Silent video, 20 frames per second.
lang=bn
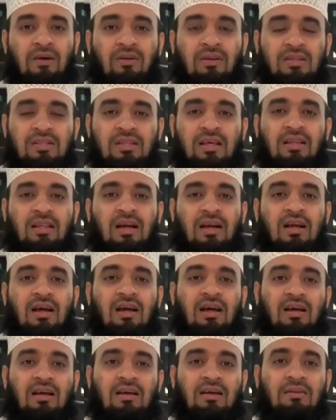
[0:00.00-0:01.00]
তাহলে
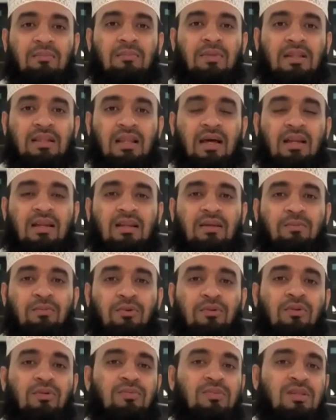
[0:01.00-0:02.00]
সাদাকা বা দানের
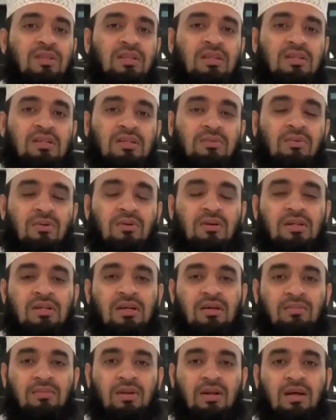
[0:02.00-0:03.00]
প্রথম যে
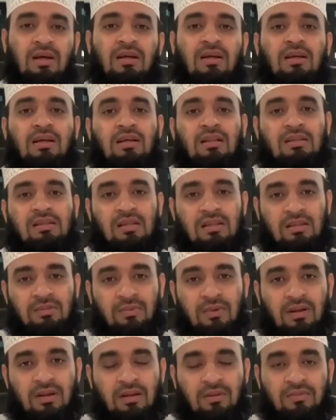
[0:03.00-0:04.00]
দৃষ্টিভঙ্গিটা আমরা
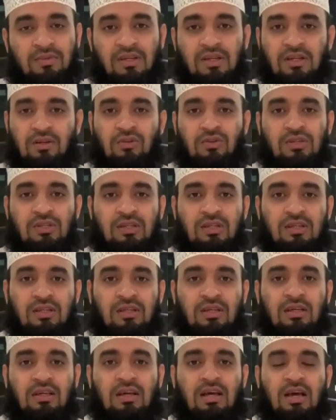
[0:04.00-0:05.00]
জানতে পারলাম সেটা হচ্ছে
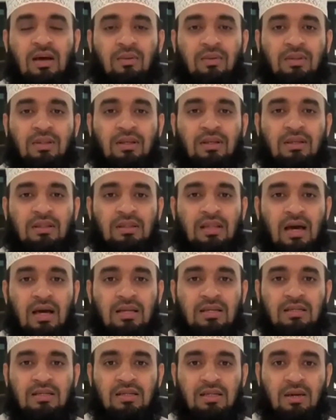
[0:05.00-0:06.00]
আমাদের
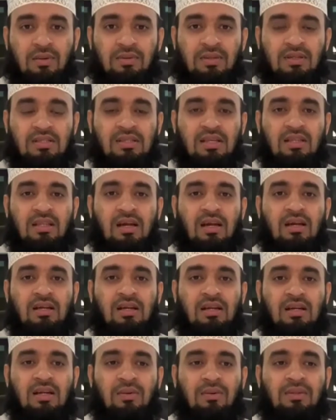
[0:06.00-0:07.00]
দানটা আমাদের
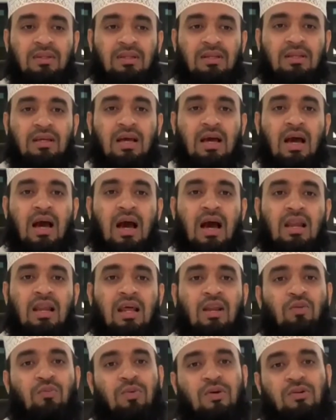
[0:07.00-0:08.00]
সাদাকাটা এটা আমাদের
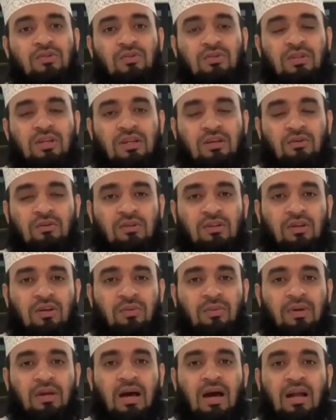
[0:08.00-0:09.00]
হালাল উপার্জন থেকে হতে
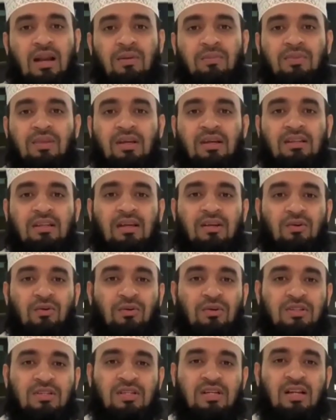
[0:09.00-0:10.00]
হবে হারাম থেকে দান
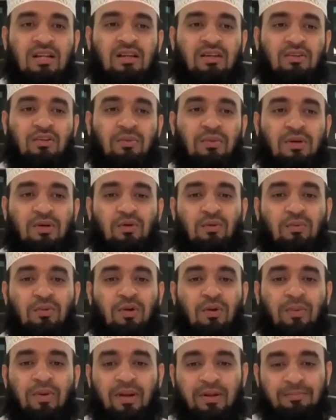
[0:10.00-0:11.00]
করলে সেটা আল্লাহর দরবারে
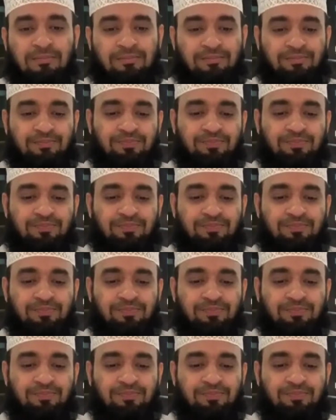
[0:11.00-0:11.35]
কবুল হবে না